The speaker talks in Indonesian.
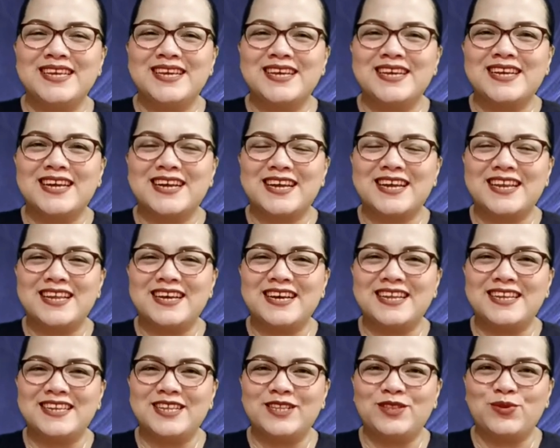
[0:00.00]

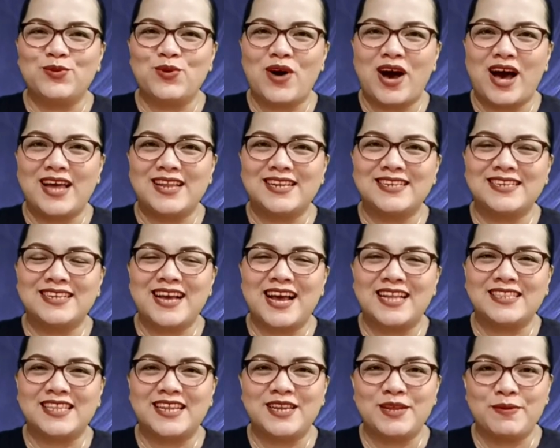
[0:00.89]
Kekelengan ni Tuhan
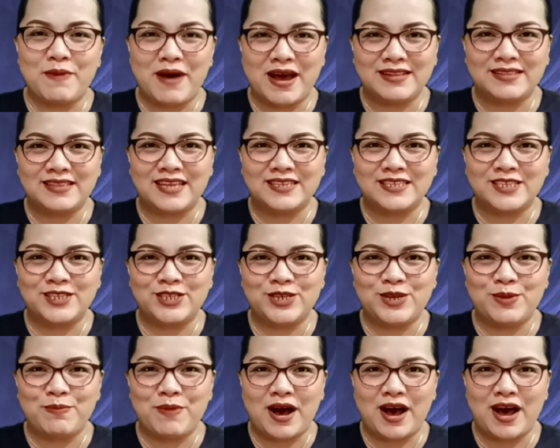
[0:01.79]
kata dibatas
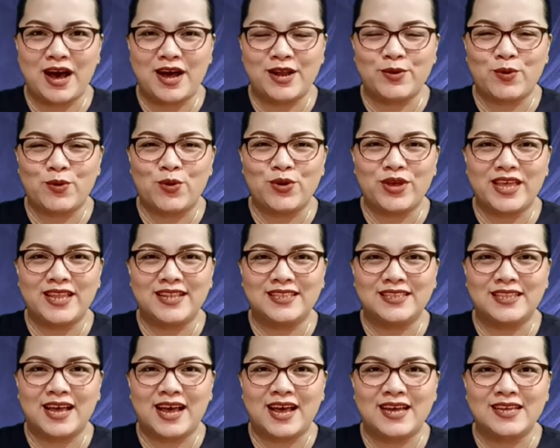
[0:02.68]
sejadi bahan
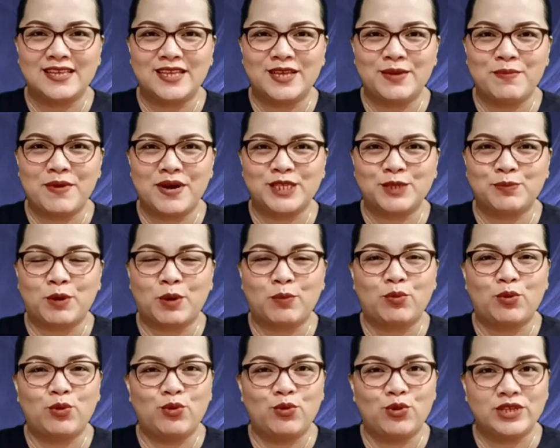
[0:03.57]
ogenta ibas
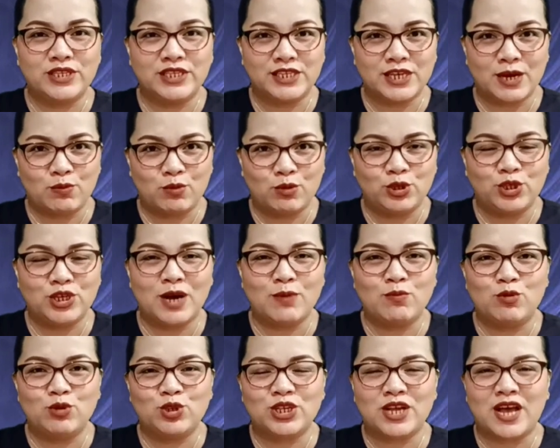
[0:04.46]
perpulungan
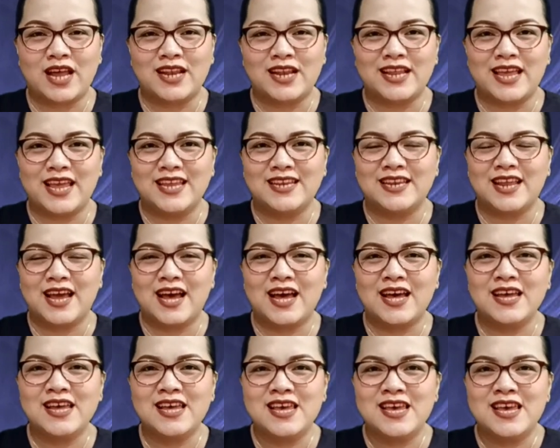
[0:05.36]
jabu-jabu sekali
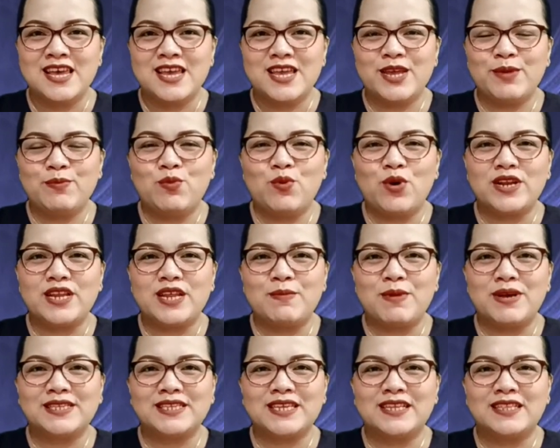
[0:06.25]
enda ibuat
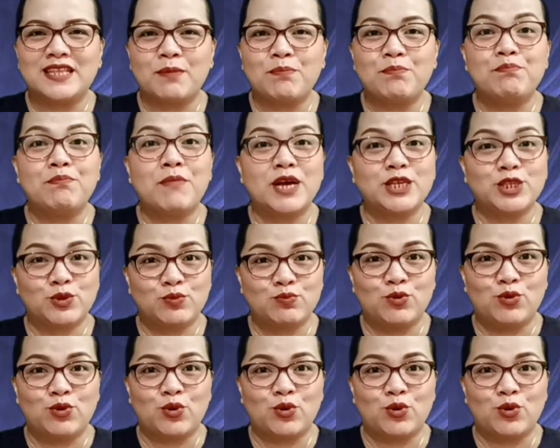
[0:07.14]
ibas kitab Mazmur